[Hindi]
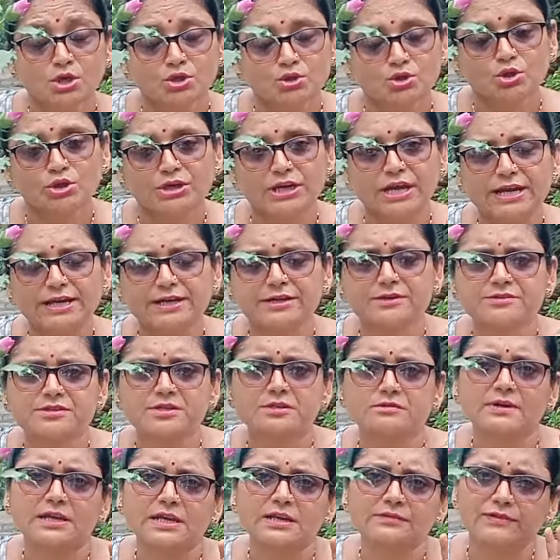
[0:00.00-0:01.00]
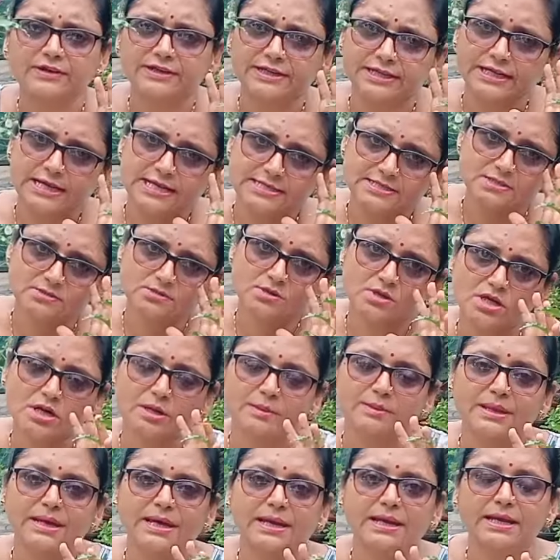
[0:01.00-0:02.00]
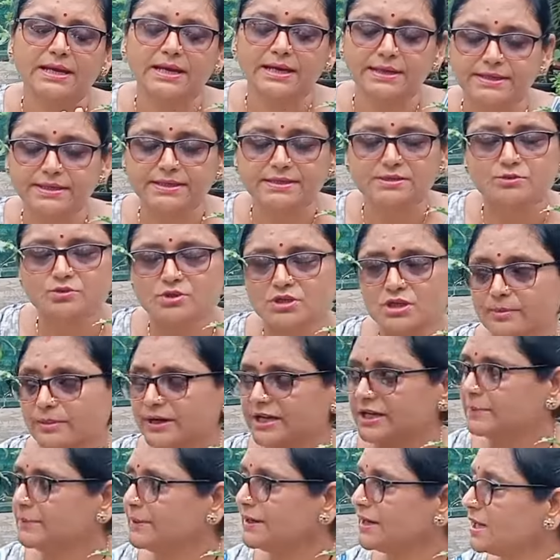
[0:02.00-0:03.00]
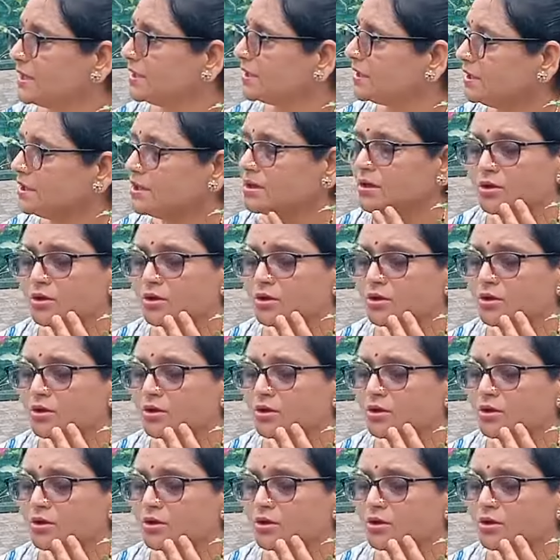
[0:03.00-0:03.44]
तो नाइट्रोजन वाले फर्टिलाइजर को कम डाला करिए क्योंकि हमारे प्लांट की